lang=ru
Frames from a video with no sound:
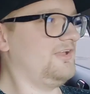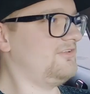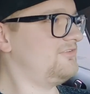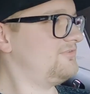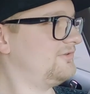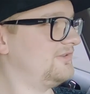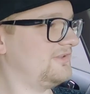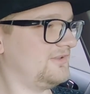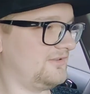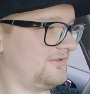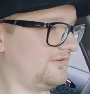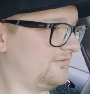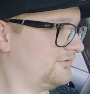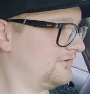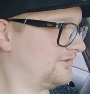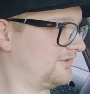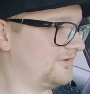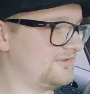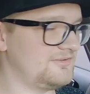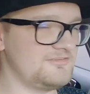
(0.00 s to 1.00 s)
Я сегодня,
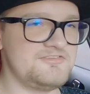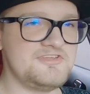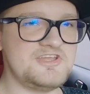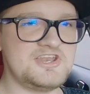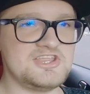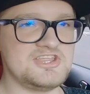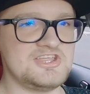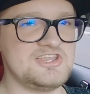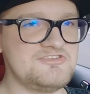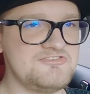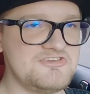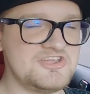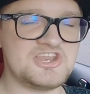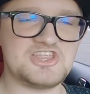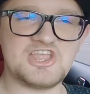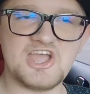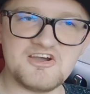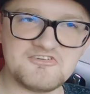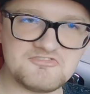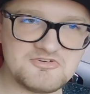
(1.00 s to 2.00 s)
вот верите, не
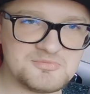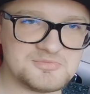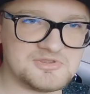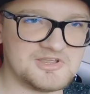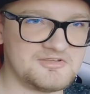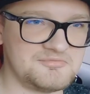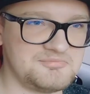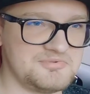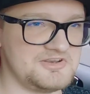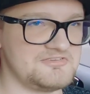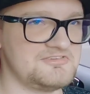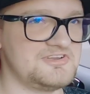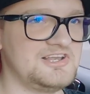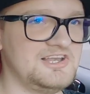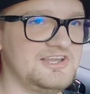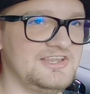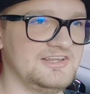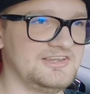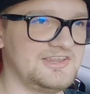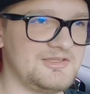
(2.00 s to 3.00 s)
верите, а вы у меня первый
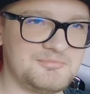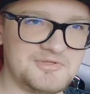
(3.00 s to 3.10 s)
клиент.